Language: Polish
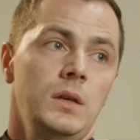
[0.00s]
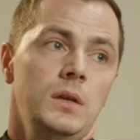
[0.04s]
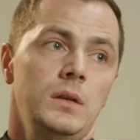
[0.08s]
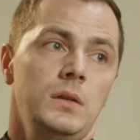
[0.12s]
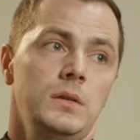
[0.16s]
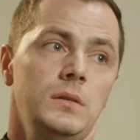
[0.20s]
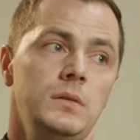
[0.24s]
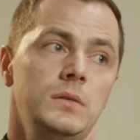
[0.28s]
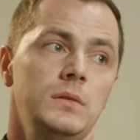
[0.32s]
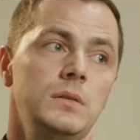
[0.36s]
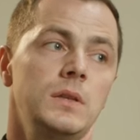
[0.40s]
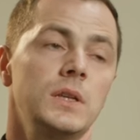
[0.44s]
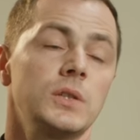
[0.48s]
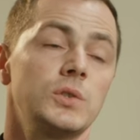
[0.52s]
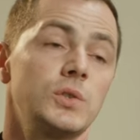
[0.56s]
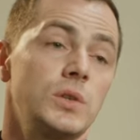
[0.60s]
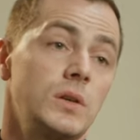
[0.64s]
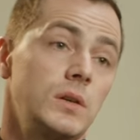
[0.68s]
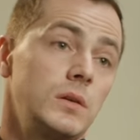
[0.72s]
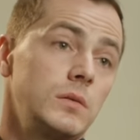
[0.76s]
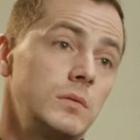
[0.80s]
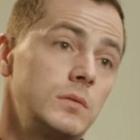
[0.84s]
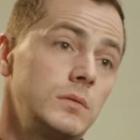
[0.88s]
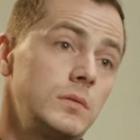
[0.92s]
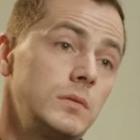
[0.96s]
Y,
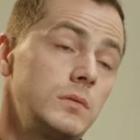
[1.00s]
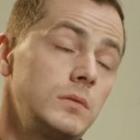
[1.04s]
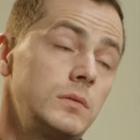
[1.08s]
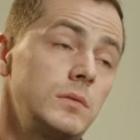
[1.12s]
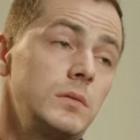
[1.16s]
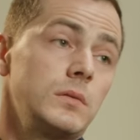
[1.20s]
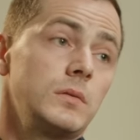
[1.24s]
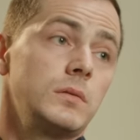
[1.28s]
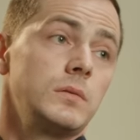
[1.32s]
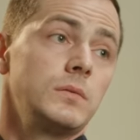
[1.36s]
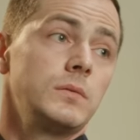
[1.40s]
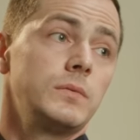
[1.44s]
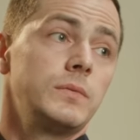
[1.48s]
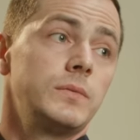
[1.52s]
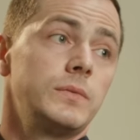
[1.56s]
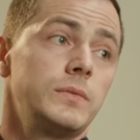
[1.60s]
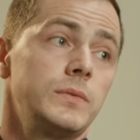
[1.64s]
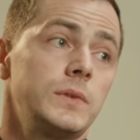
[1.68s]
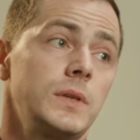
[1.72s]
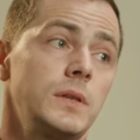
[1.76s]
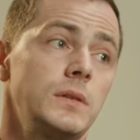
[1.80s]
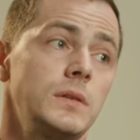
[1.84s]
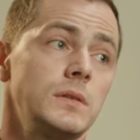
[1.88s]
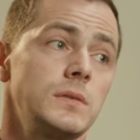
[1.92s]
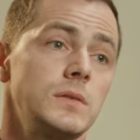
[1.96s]
dlaczego? No to
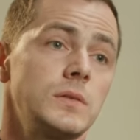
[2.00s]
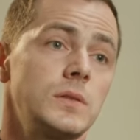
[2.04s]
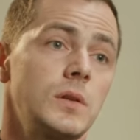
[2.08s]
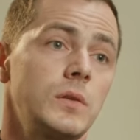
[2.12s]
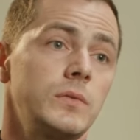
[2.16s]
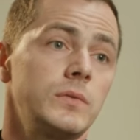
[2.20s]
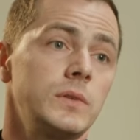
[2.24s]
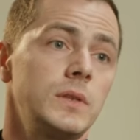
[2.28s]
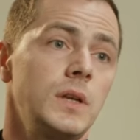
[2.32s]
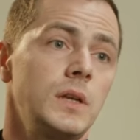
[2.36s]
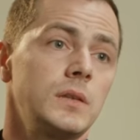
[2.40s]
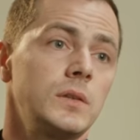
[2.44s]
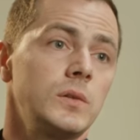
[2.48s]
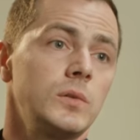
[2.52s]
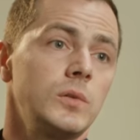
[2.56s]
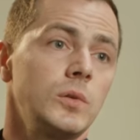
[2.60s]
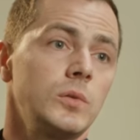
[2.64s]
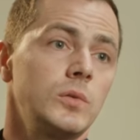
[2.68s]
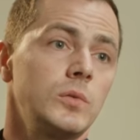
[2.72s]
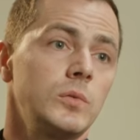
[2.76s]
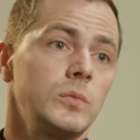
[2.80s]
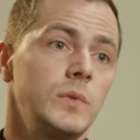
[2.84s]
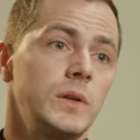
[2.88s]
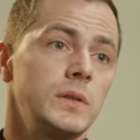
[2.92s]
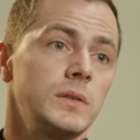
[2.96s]
wtedy został wydany
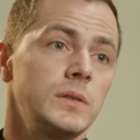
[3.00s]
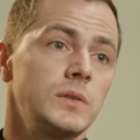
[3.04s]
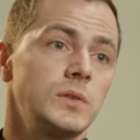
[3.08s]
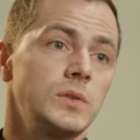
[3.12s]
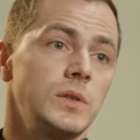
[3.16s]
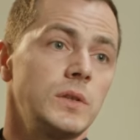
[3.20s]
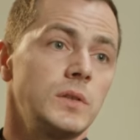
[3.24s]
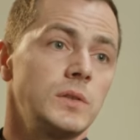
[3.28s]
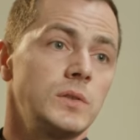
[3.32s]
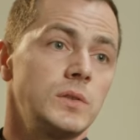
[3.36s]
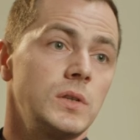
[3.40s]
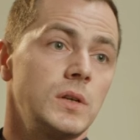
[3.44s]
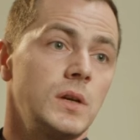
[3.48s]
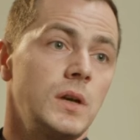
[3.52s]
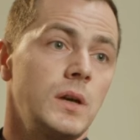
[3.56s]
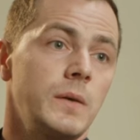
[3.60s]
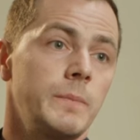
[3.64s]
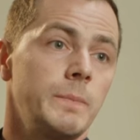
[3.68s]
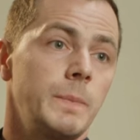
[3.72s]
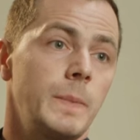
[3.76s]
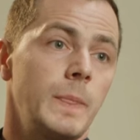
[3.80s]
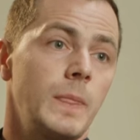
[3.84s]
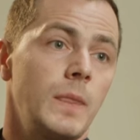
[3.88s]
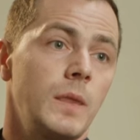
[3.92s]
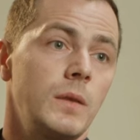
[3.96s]
dokument księcia
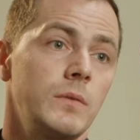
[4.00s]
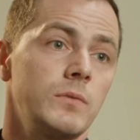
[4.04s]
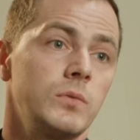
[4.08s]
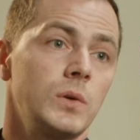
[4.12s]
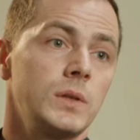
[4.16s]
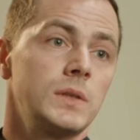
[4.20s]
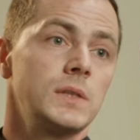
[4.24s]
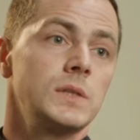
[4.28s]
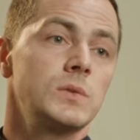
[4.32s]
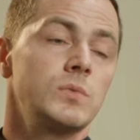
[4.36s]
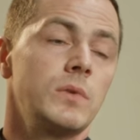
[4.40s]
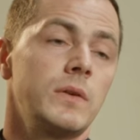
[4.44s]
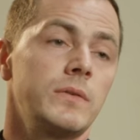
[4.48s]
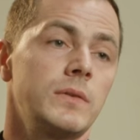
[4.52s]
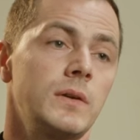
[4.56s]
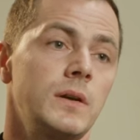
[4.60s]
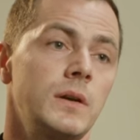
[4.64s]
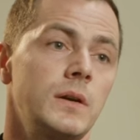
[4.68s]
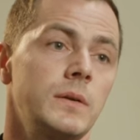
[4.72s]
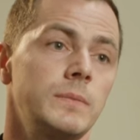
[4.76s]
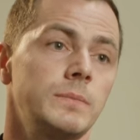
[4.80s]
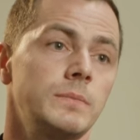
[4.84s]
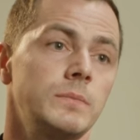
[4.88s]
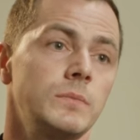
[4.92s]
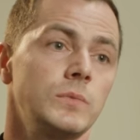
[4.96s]
mm,
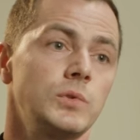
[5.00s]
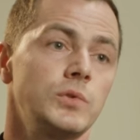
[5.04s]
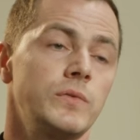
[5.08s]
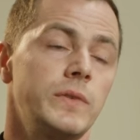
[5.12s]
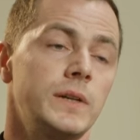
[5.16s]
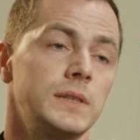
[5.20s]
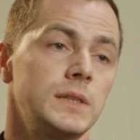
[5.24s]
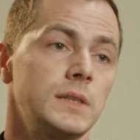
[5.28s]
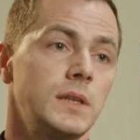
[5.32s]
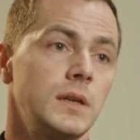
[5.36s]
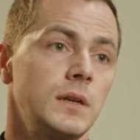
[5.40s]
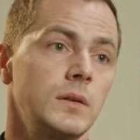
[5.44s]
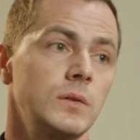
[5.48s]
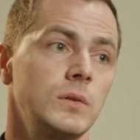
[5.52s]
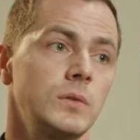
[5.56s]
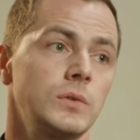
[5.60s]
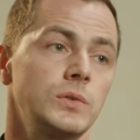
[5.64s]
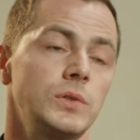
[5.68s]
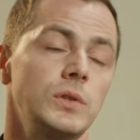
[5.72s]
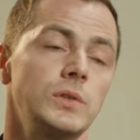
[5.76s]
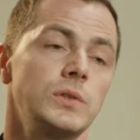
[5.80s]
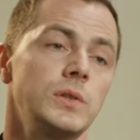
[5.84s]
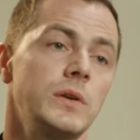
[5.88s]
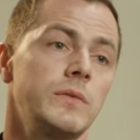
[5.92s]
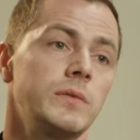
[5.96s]
Władysława IV,
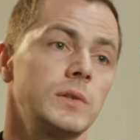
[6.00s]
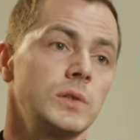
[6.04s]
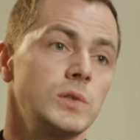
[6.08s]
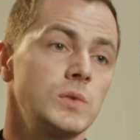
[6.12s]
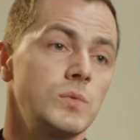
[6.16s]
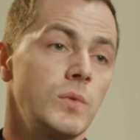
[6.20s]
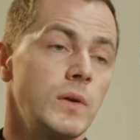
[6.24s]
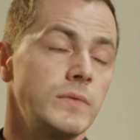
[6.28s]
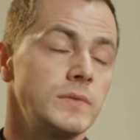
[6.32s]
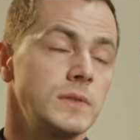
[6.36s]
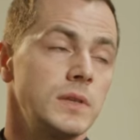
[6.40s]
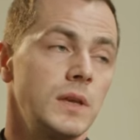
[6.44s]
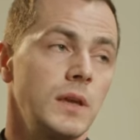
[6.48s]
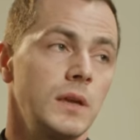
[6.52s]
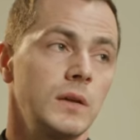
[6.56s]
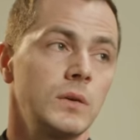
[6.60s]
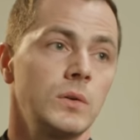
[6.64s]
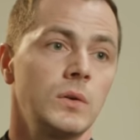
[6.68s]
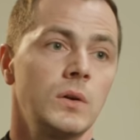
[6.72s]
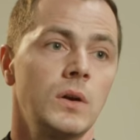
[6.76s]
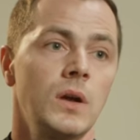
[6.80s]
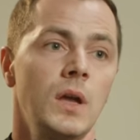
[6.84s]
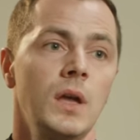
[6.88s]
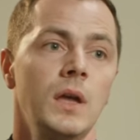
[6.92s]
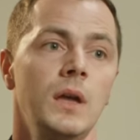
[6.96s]
księcia
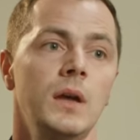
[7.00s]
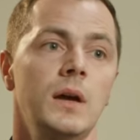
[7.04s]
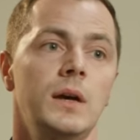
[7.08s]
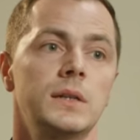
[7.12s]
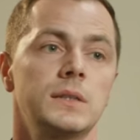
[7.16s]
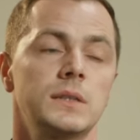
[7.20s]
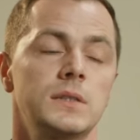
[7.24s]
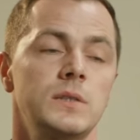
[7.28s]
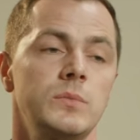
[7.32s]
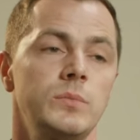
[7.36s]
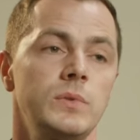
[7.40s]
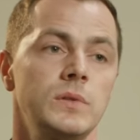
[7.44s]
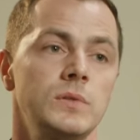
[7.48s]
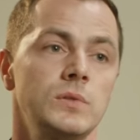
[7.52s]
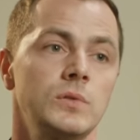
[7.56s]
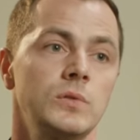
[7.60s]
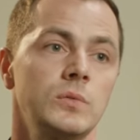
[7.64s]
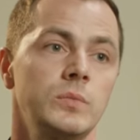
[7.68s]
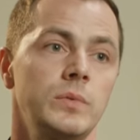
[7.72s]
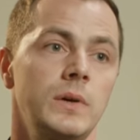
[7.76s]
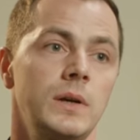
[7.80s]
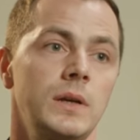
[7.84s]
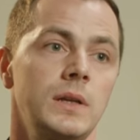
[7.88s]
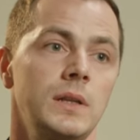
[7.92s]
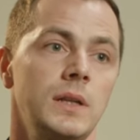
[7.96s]
wrocławskiego,
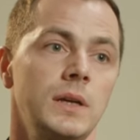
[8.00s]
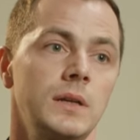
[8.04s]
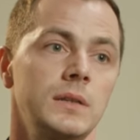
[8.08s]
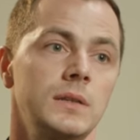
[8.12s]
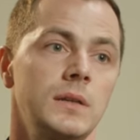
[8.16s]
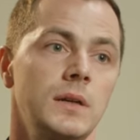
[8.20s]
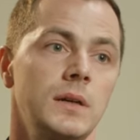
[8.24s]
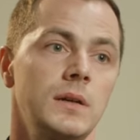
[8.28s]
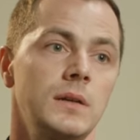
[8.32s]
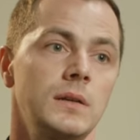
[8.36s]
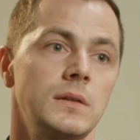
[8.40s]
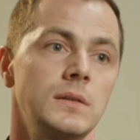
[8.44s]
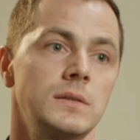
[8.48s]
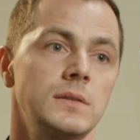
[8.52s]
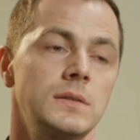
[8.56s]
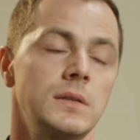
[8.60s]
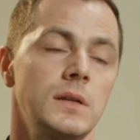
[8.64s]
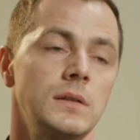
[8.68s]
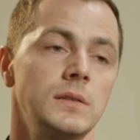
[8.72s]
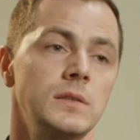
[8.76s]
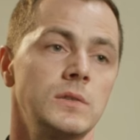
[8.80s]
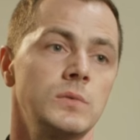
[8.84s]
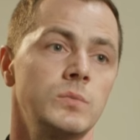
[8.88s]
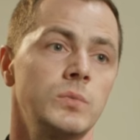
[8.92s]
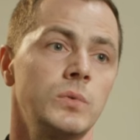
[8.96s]
arcybiskupa elekta
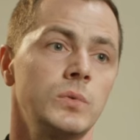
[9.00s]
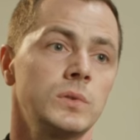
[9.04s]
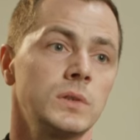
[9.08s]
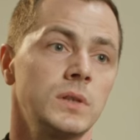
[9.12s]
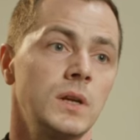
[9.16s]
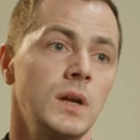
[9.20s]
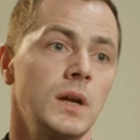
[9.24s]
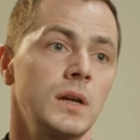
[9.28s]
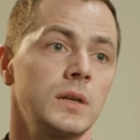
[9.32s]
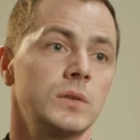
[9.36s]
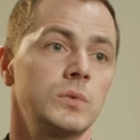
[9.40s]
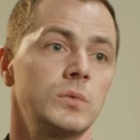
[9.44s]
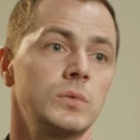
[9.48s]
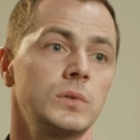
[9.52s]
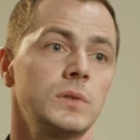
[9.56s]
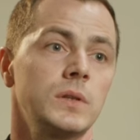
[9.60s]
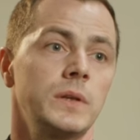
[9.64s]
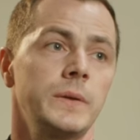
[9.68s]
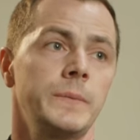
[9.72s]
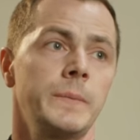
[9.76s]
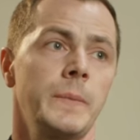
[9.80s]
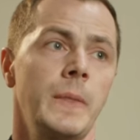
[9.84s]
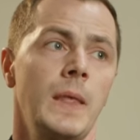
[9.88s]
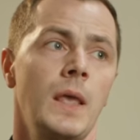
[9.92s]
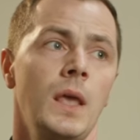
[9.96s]
Salzburga,
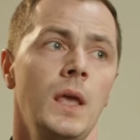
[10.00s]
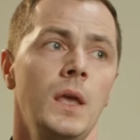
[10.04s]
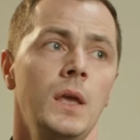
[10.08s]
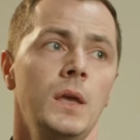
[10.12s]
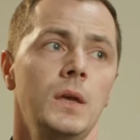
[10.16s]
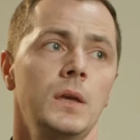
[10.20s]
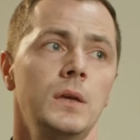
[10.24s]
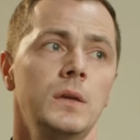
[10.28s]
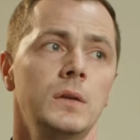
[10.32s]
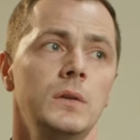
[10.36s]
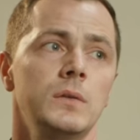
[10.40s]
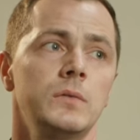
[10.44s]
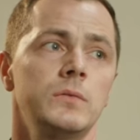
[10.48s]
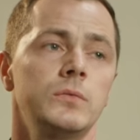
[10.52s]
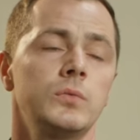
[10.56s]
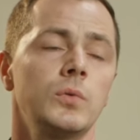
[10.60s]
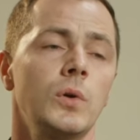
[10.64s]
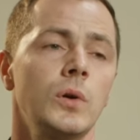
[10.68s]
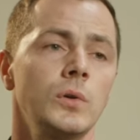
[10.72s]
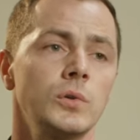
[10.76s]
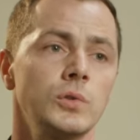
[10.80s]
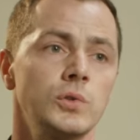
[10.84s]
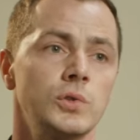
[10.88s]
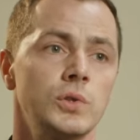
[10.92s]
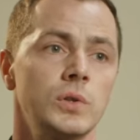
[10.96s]
który y,
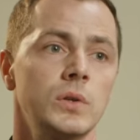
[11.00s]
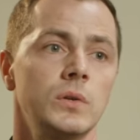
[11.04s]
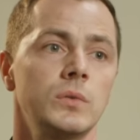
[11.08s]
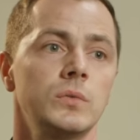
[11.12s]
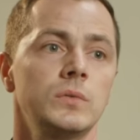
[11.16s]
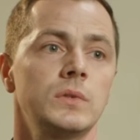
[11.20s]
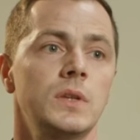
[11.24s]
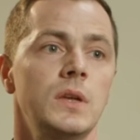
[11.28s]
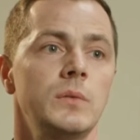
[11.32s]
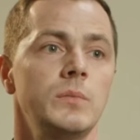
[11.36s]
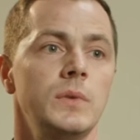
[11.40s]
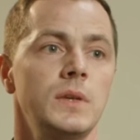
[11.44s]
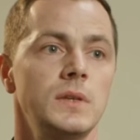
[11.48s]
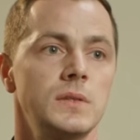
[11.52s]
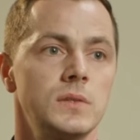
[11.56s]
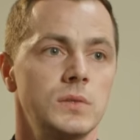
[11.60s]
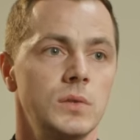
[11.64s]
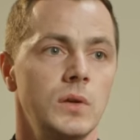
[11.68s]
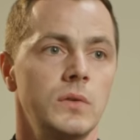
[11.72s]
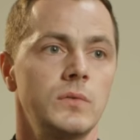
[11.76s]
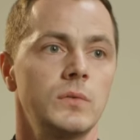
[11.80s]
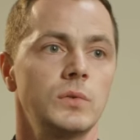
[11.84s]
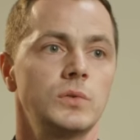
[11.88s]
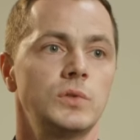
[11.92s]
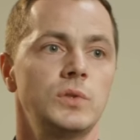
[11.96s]
włączył tę
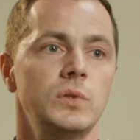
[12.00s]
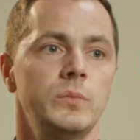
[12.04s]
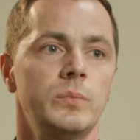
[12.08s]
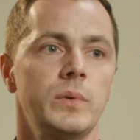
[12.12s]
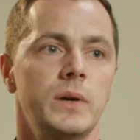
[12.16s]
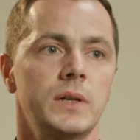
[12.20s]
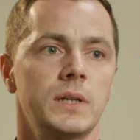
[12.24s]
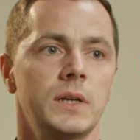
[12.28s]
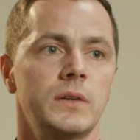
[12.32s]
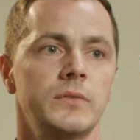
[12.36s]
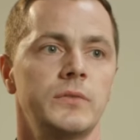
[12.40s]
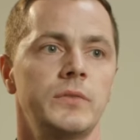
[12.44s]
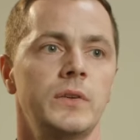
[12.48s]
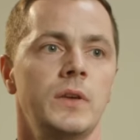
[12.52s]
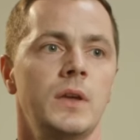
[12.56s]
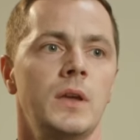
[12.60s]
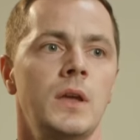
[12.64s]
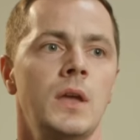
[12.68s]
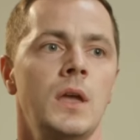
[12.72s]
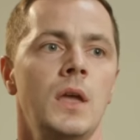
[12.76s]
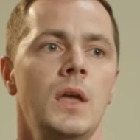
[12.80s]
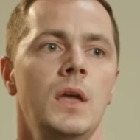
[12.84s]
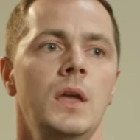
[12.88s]
miejscowość i parafię